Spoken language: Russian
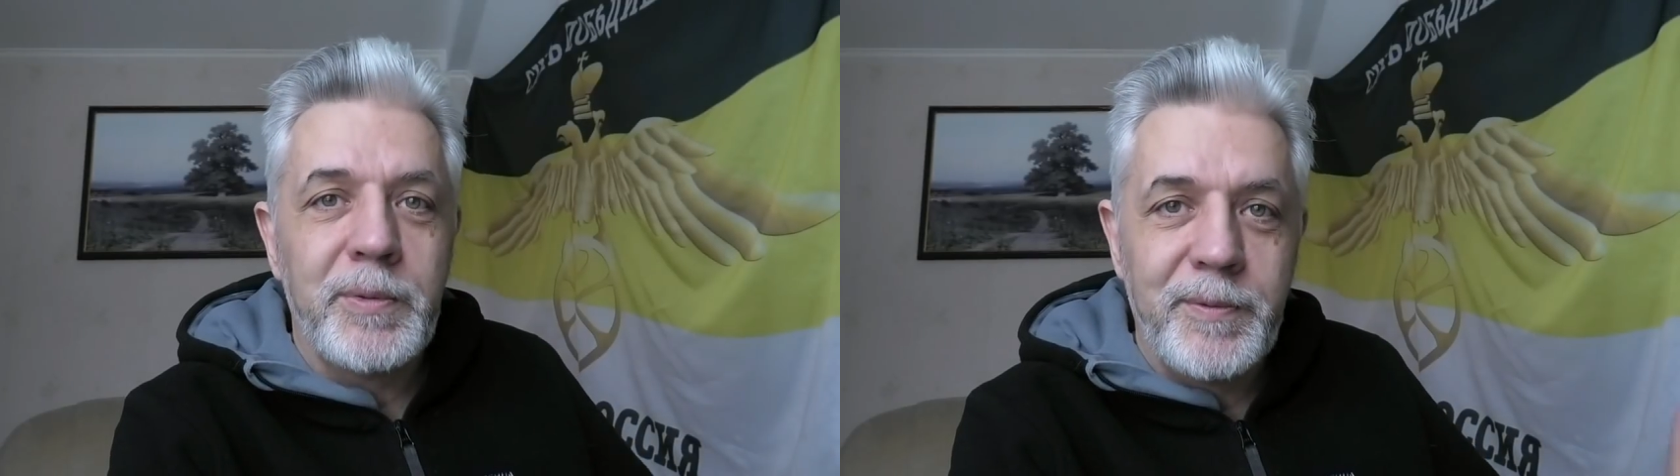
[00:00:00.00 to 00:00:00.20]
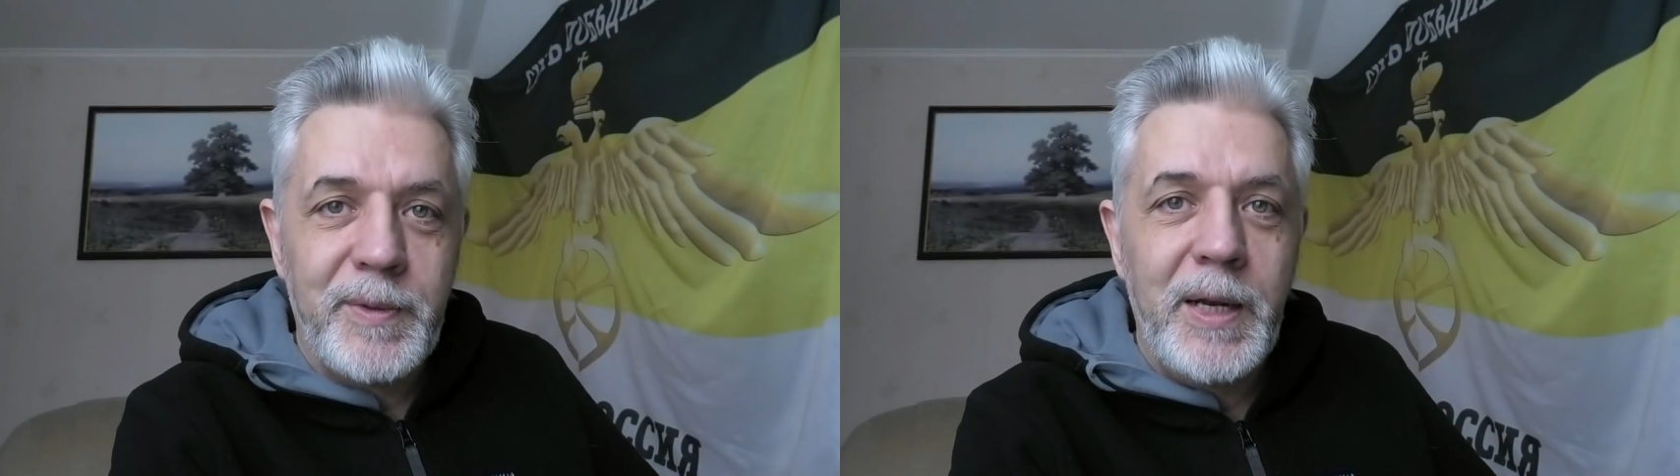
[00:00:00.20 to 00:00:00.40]

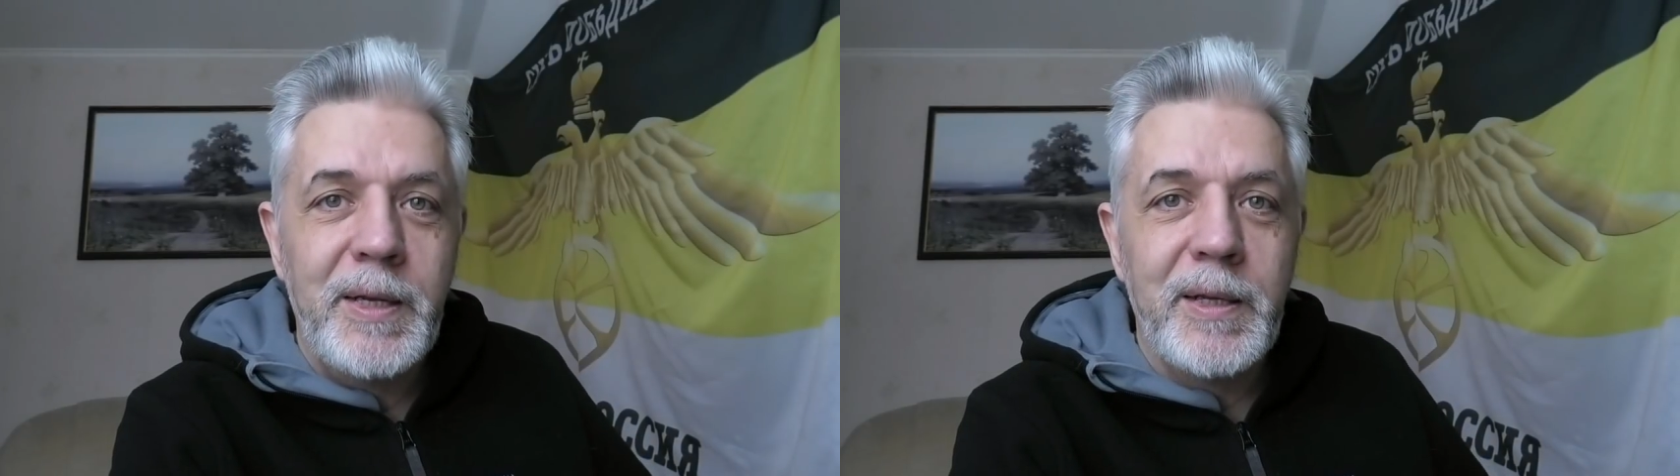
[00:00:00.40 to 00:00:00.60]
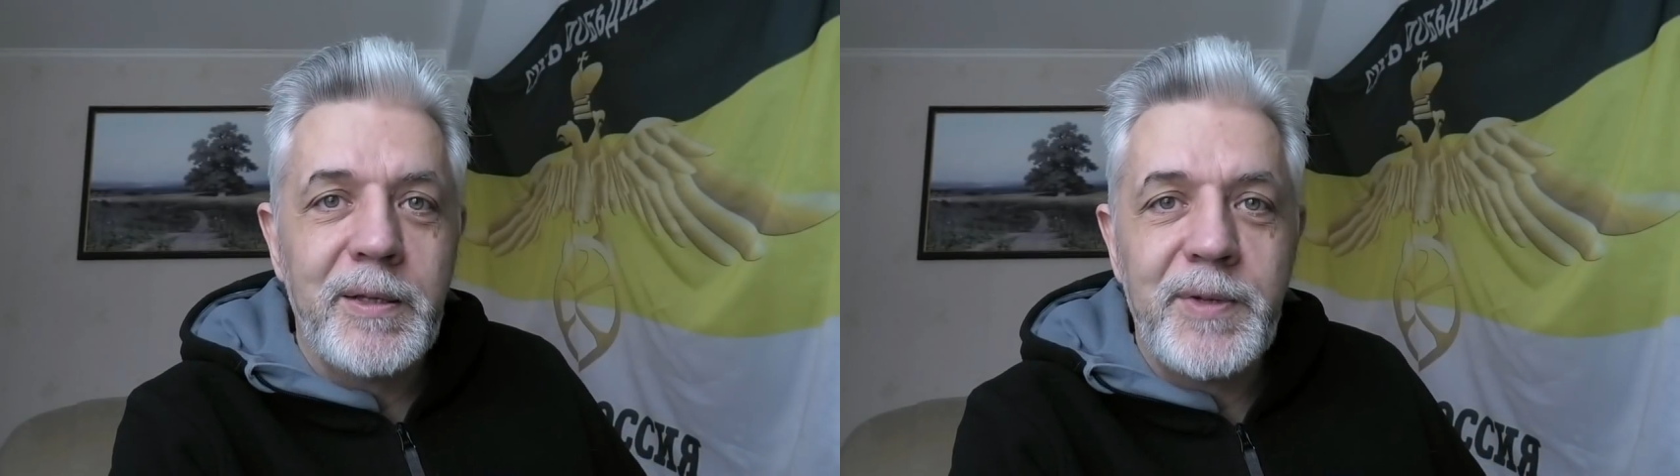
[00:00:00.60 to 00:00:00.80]

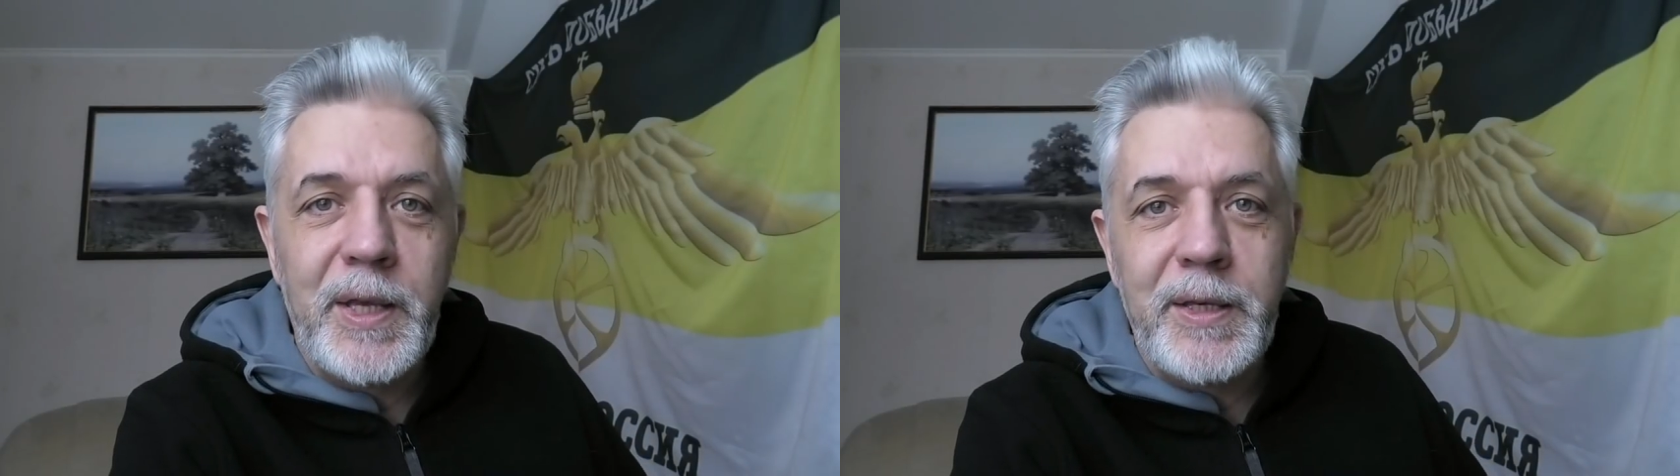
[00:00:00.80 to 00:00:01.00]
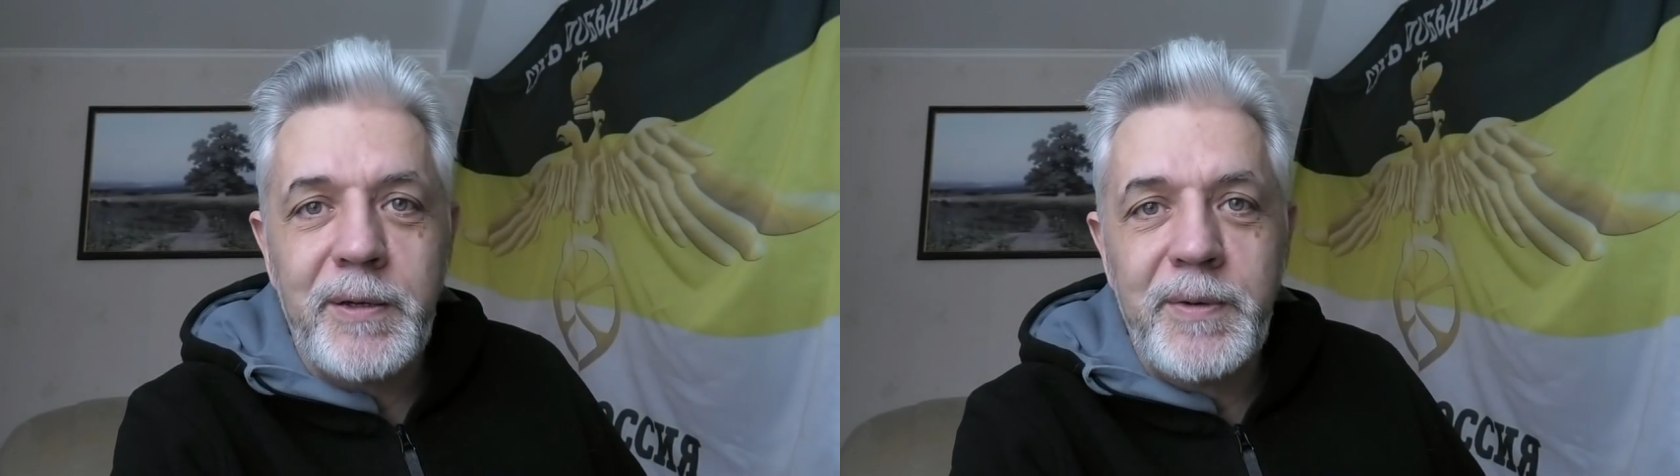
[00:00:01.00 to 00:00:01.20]
вдали от
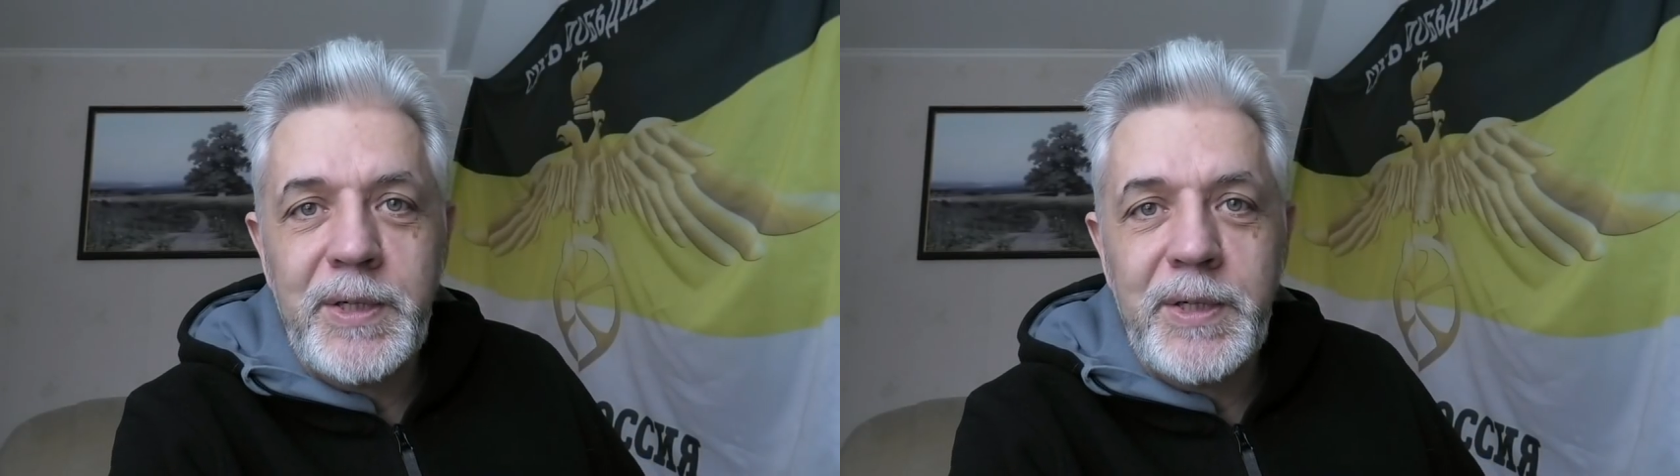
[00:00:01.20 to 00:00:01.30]
всяких